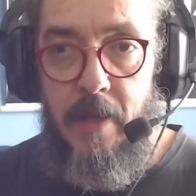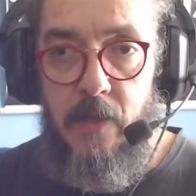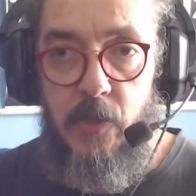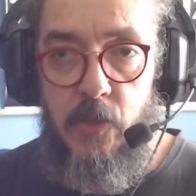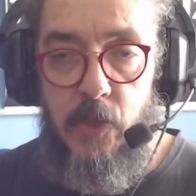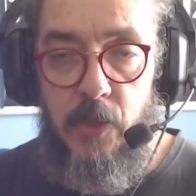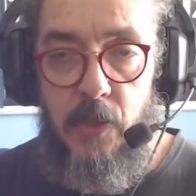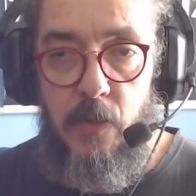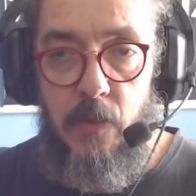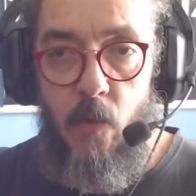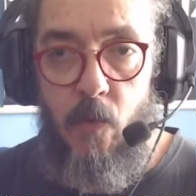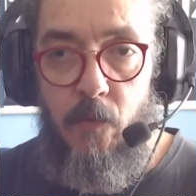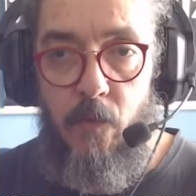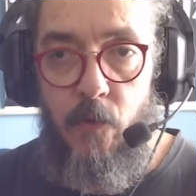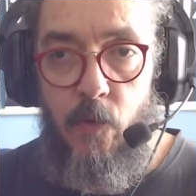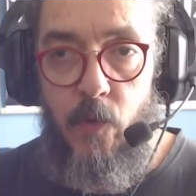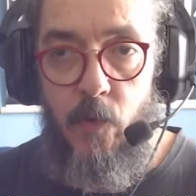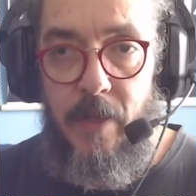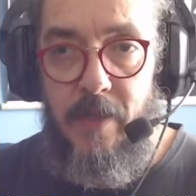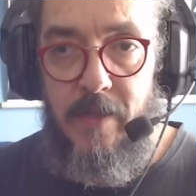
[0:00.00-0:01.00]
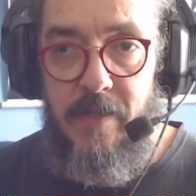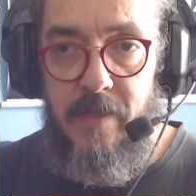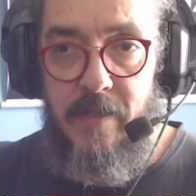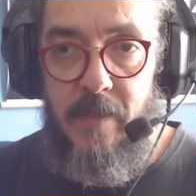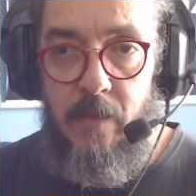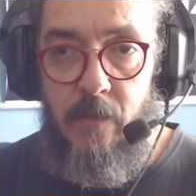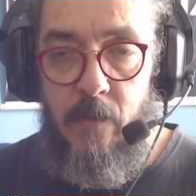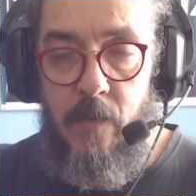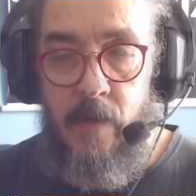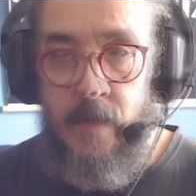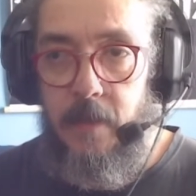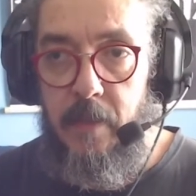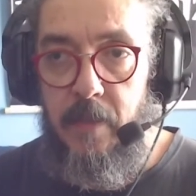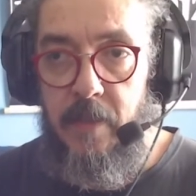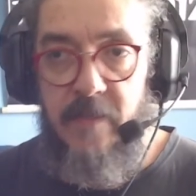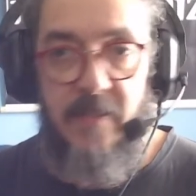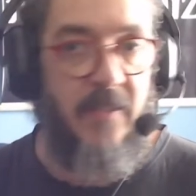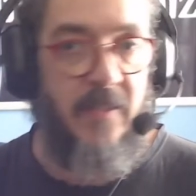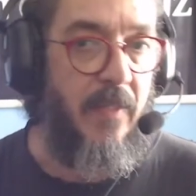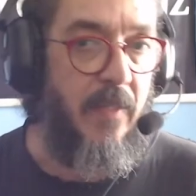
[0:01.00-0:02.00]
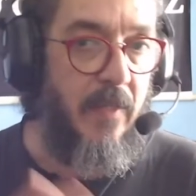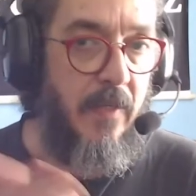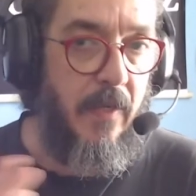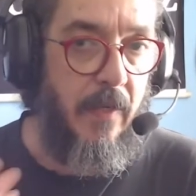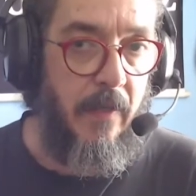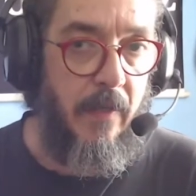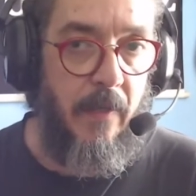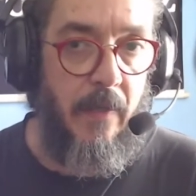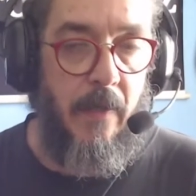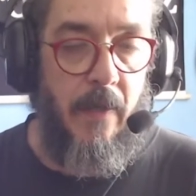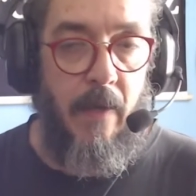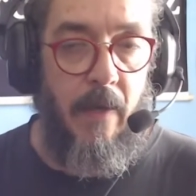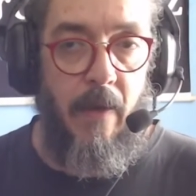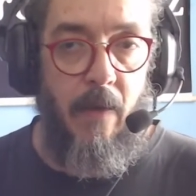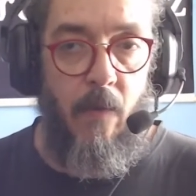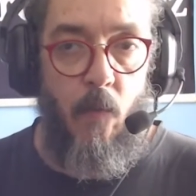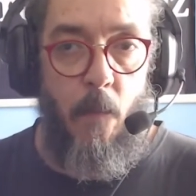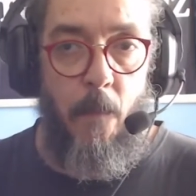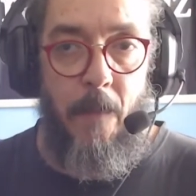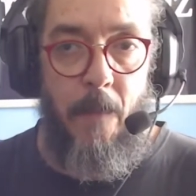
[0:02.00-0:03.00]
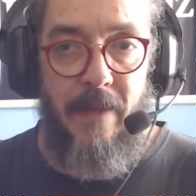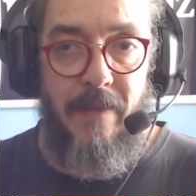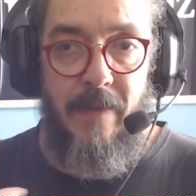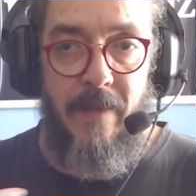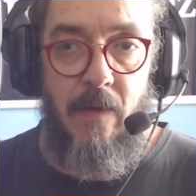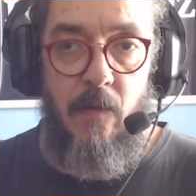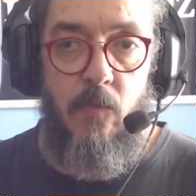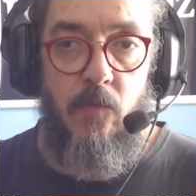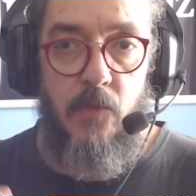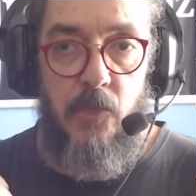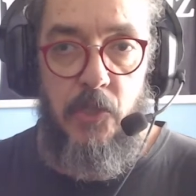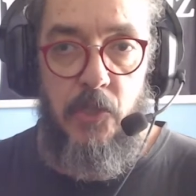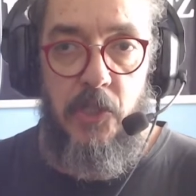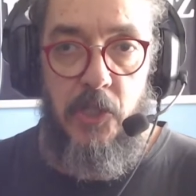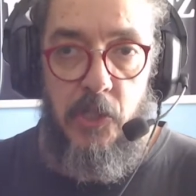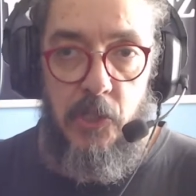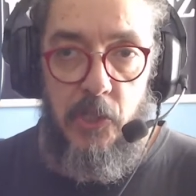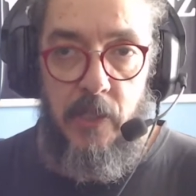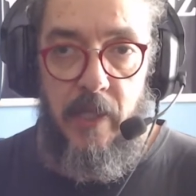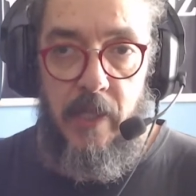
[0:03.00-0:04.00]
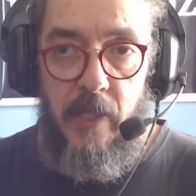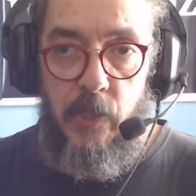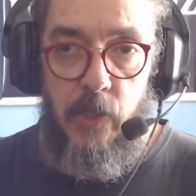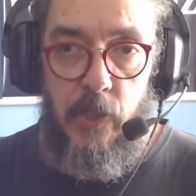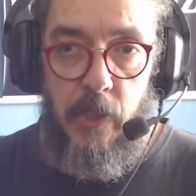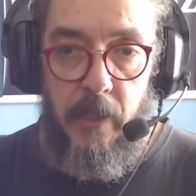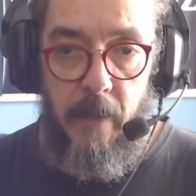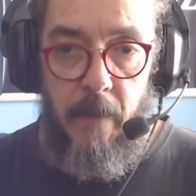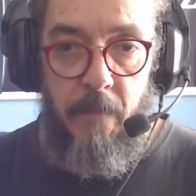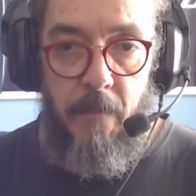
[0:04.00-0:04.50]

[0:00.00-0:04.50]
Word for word: uh, de configuração que siga o padrão XDG.